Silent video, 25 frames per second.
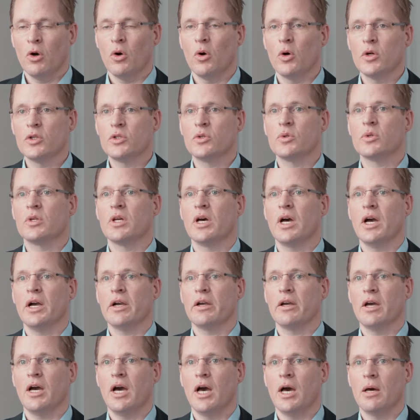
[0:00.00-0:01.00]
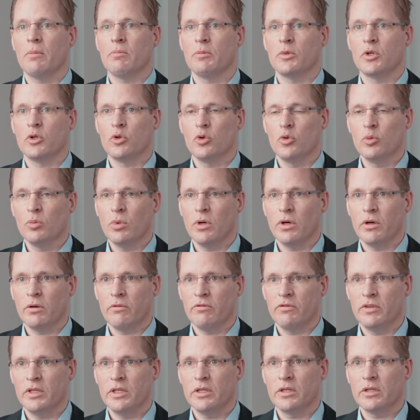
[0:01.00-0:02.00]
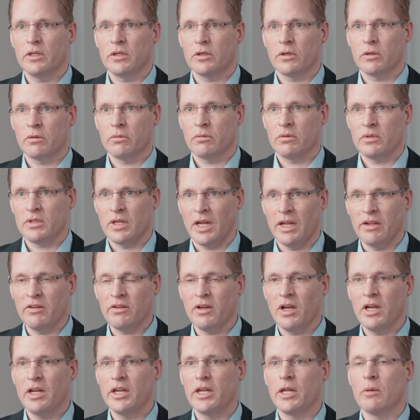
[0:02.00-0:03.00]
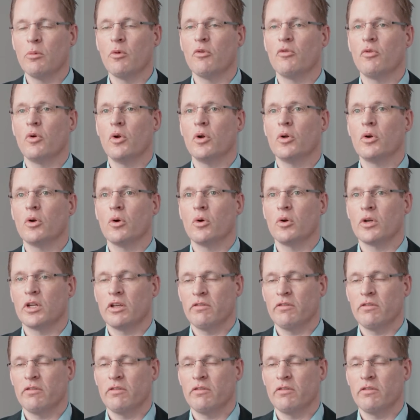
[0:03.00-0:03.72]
Heutzutage haben die überwiegenden Anteile der Bevölkerung,